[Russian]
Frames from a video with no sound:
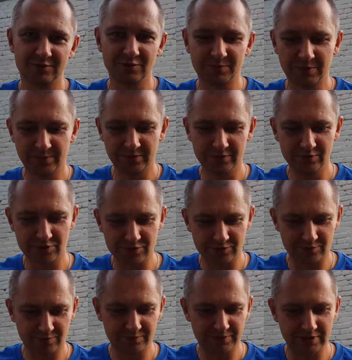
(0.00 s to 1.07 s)
столько помидор,
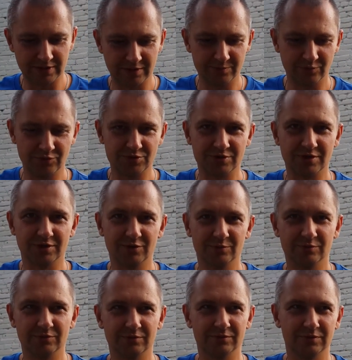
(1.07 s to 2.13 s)
что тебя не мучить, я
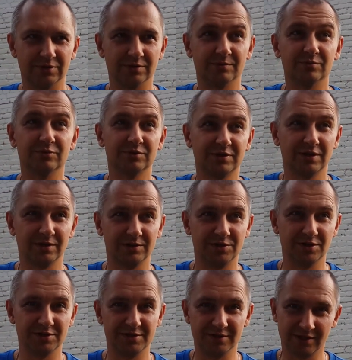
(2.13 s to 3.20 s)
думаю, это пускай
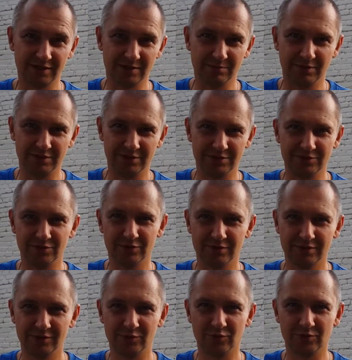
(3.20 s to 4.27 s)
часть хотя бы отнесет
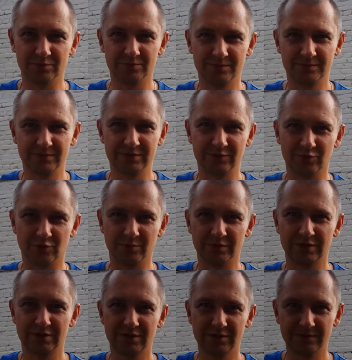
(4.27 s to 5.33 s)
корм. Скоро.
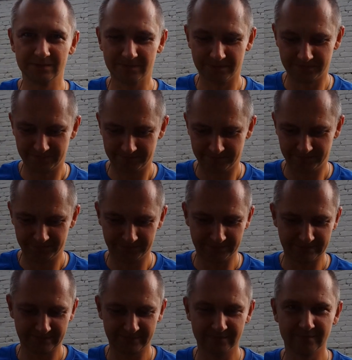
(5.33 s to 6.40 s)
Хорошо, хорошо.
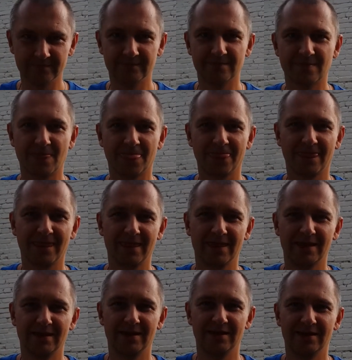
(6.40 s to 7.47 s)
Ничего, твой виноград тоже
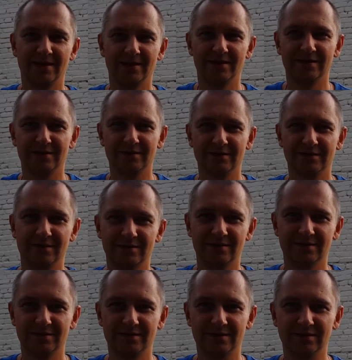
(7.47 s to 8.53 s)
скоро созреет.
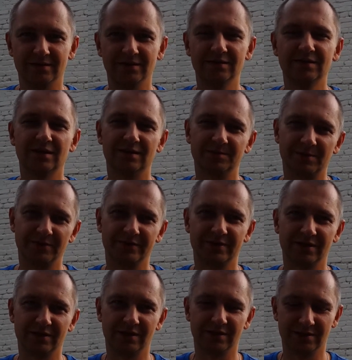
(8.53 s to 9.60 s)
Не надо про
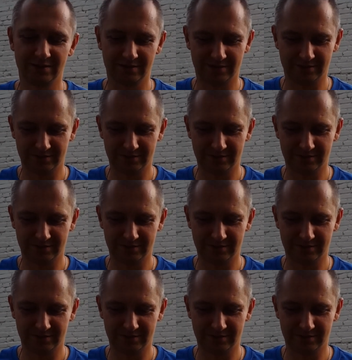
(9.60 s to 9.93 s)
виноград.